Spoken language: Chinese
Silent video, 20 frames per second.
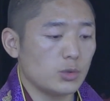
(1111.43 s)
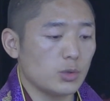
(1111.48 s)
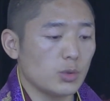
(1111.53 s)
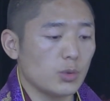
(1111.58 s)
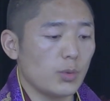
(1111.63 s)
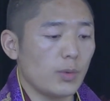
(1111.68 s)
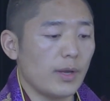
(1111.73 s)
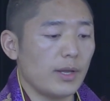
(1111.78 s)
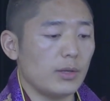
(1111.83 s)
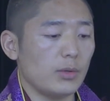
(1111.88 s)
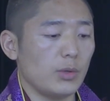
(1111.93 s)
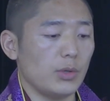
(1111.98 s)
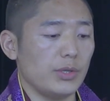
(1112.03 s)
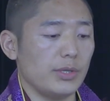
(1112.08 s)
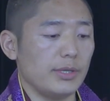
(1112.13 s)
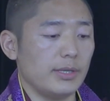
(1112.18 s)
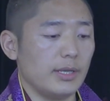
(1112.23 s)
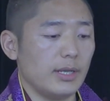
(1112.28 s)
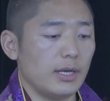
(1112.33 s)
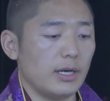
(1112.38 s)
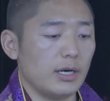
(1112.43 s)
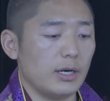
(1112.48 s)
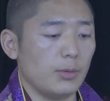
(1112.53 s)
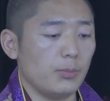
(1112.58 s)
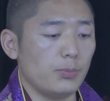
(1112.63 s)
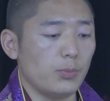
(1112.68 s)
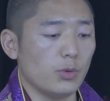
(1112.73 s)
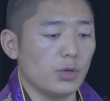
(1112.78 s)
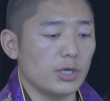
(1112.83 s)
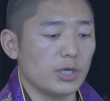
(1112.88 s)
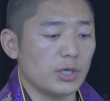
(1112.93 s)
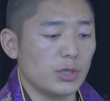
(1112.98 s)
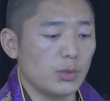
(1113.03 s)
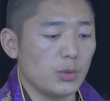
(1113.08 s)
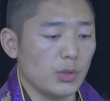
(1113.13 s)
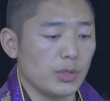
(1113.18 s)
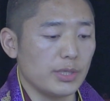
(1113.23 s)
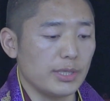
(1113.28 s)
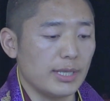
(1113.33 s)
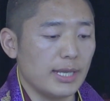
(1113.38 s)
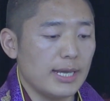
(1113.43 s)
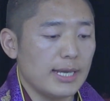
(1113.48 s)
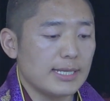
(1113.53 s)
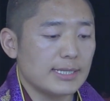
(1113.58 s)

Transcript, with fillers: 中观论呃博人论